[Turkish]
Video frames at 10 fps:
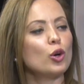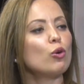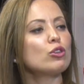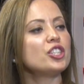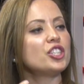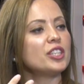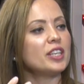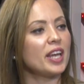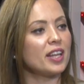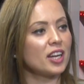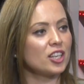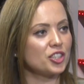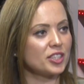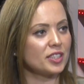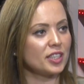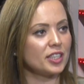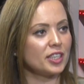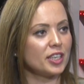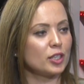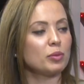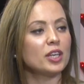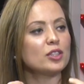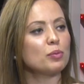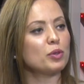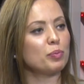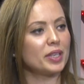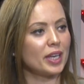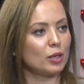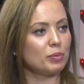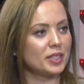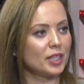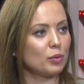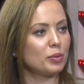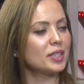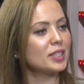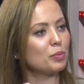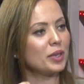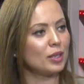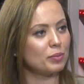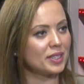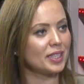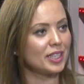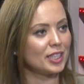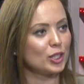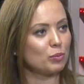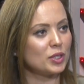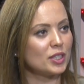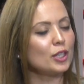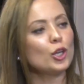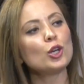O kişinin enerjisini giyerim. Tıpkı bir elbise gibi. Nasıl bir elbise giydiğimizde